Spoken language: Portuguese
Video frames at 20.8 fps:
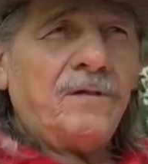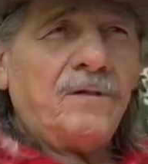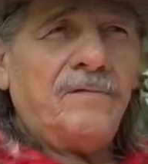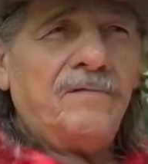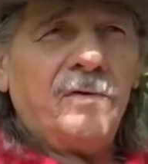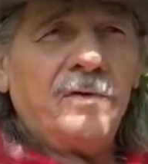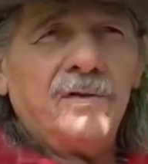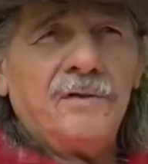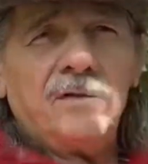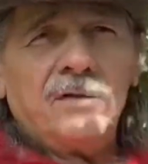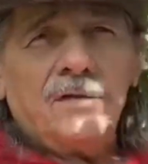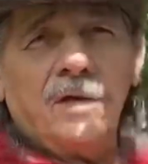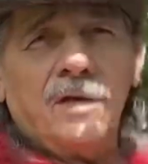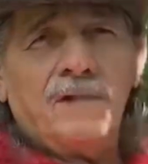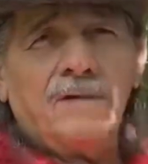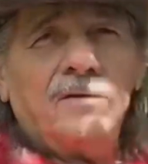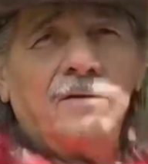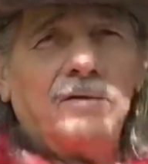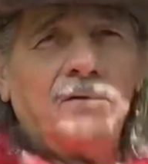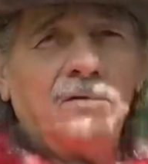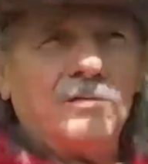de felicidade,
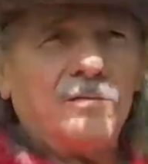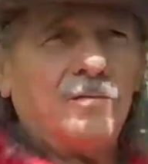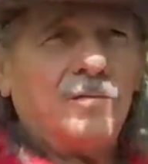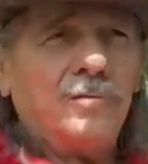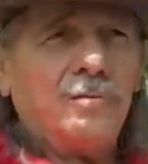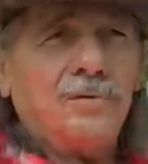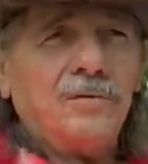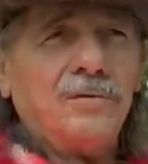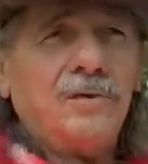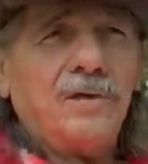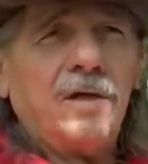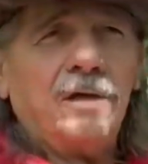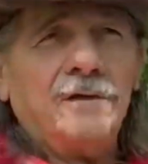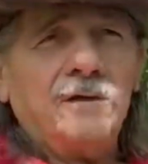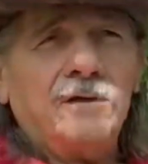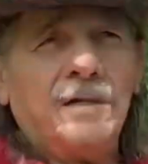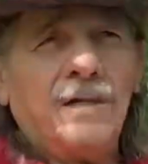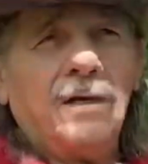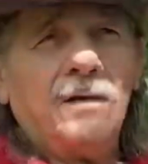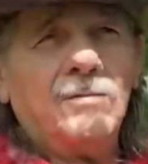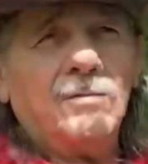sonhos
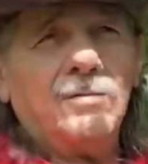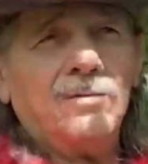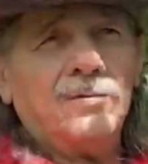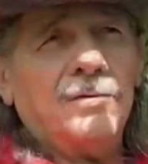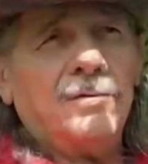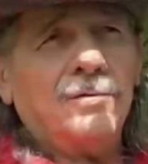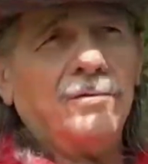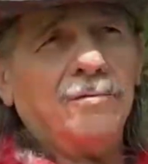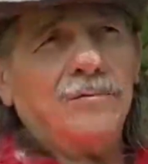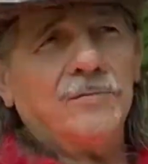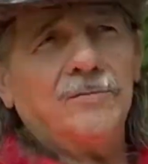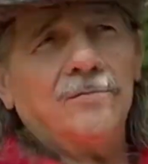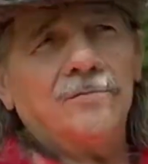realizados, seus